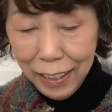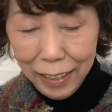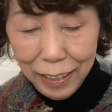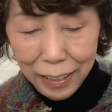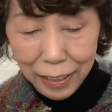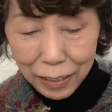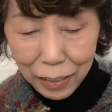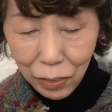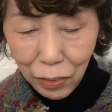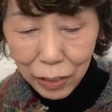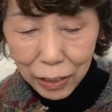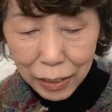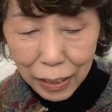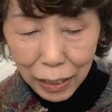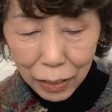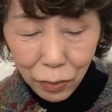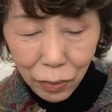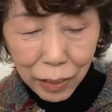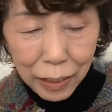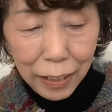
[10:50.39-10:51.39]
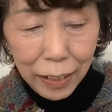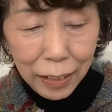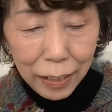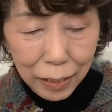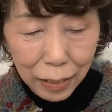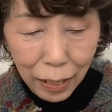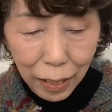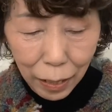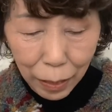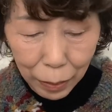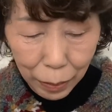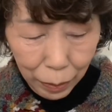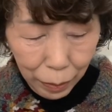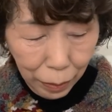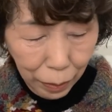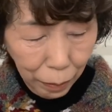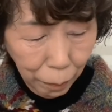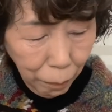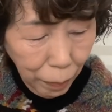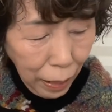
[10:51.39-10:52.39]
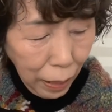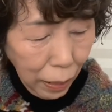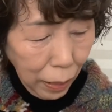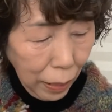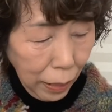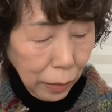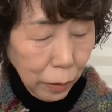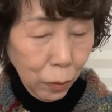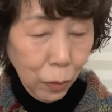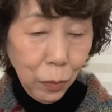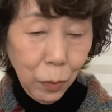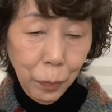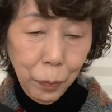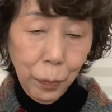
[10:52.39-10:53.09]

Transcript: えー、そういったのを入れて、えー、まああの、